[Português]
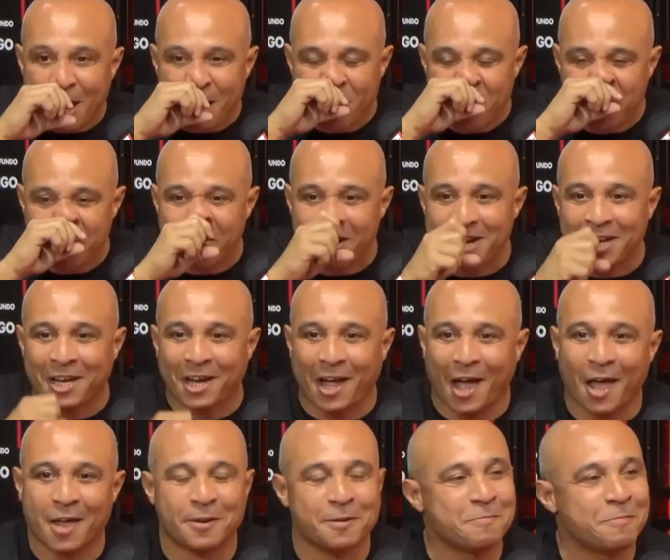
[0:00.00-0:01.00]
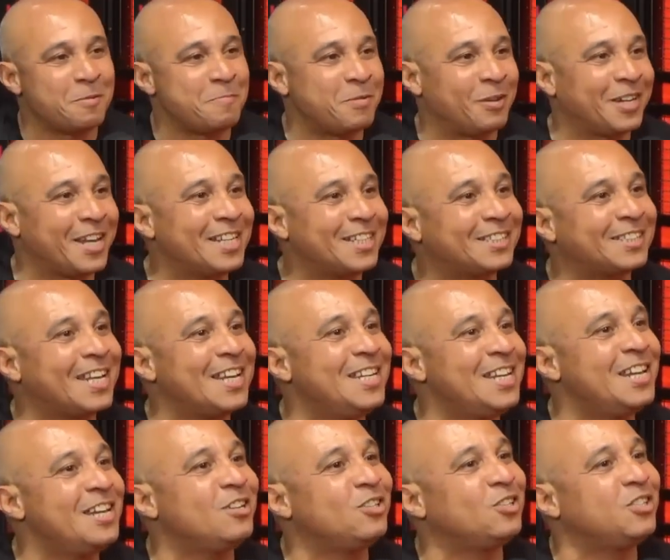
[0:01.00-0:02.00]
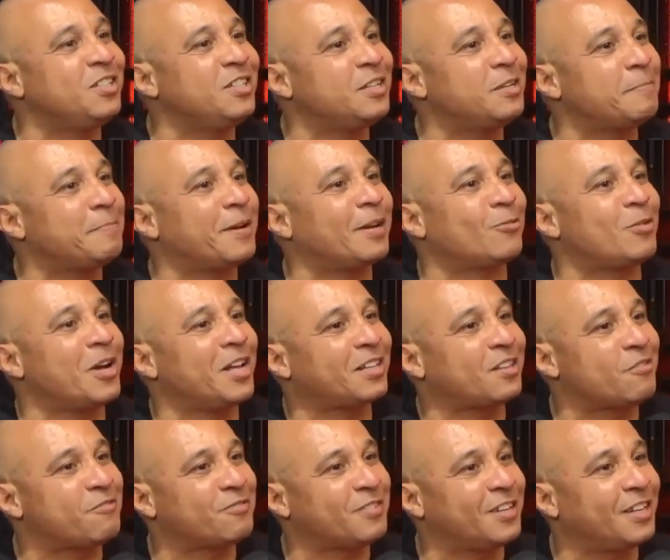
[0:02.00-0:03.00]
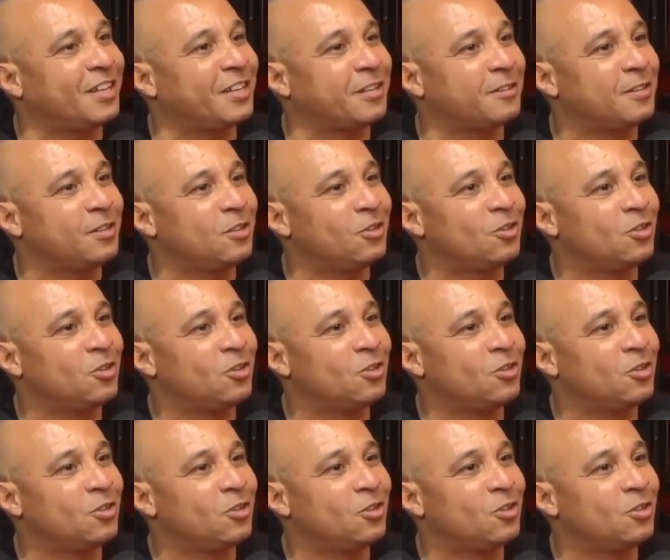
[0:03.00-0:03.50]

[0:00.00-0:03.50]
e eu falei, caramba, mano, essa é a energia pra quarta-feira.